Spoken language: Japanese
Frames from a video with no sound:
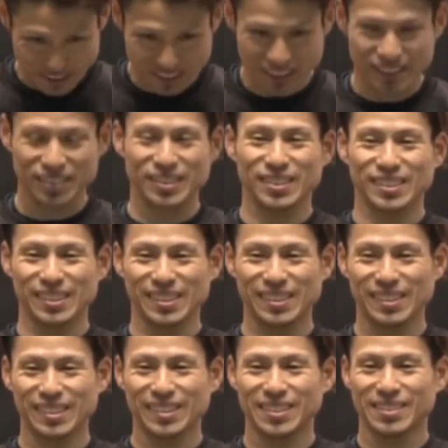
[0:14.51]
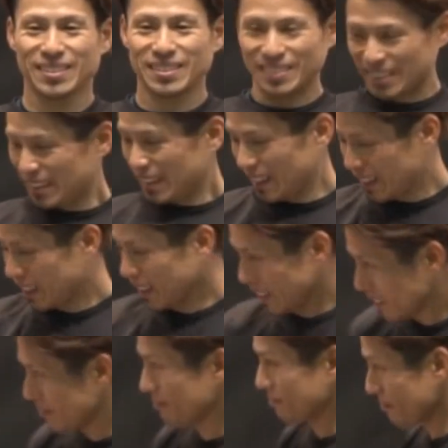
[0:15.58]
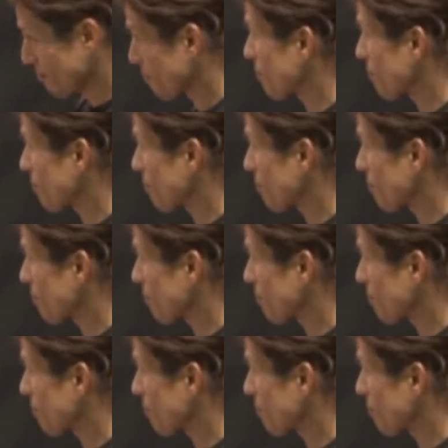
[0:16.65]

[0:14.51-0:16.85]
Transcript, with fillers: まずは協同組合下